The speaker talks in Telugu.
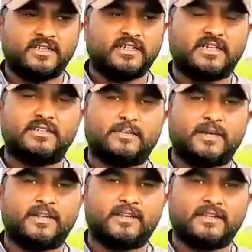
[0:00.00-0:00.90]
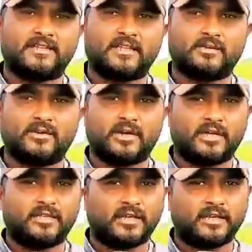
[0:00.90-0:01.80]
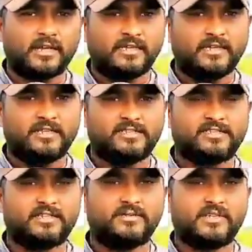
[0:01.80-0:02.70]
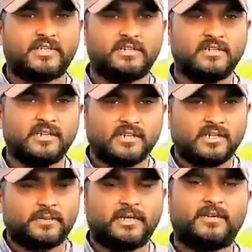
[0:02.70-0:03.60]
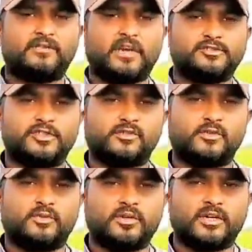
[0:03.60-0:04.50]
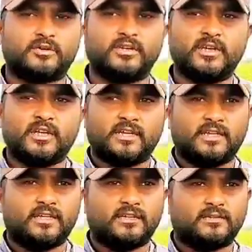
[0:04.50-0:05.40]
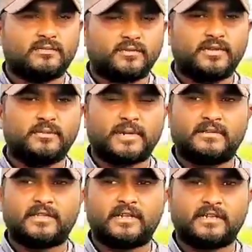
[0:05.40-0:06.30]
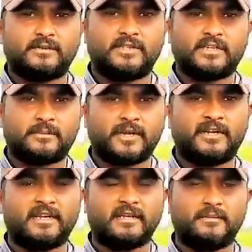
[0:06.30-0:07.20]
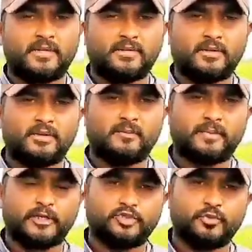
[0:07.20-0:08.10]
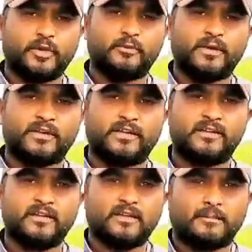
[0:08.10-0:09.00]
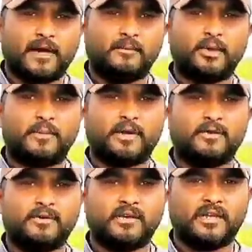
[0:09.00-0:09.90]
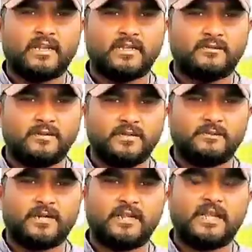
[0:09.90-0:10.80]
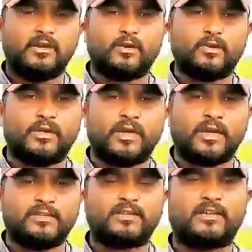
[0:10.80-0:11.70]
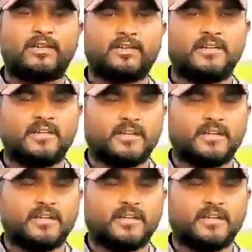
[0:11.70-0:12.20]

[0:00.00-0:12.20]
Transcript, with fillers: ఈ నీటి కంది పంట రైతన్నకు అధికంగా ఆదాయాలు తెచ్చే విధంగా ఈ పంటను సాగు చేస్తూ ఉంటారు ఈ వివిధ ప్రాంతాల్లో అదేవిధంగా పగిడాల మిడ్తూరు జూపాడు బంగ్లా పాములపాడు ఇలాంటి వివిధ మండలాల్లో కూడా అధికంగా